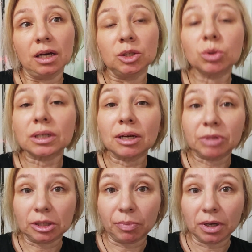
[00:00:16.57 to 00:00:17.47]
Но тогда
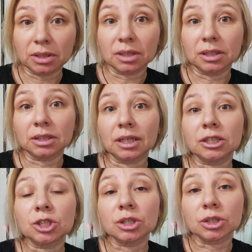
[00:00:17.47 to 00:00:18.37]
мне это показалось
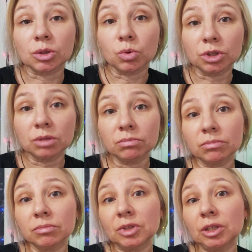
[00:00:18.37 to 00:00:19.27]
достаточно
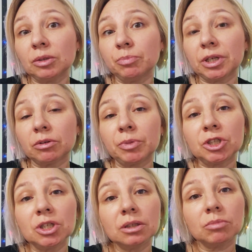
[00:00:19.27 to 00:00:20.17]
сложным, и первой
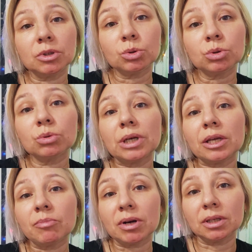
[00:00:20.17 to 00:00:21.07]
причиной было то, что я
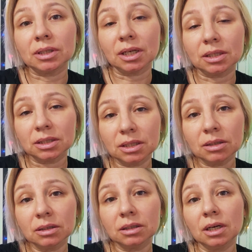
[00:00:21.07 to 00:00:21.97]
не могла
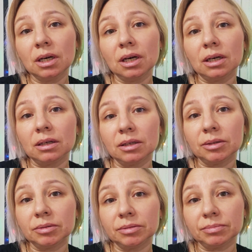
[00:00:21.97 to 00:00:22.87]
найти
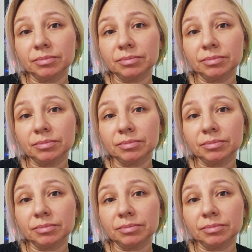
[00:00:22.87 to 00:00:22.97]
э,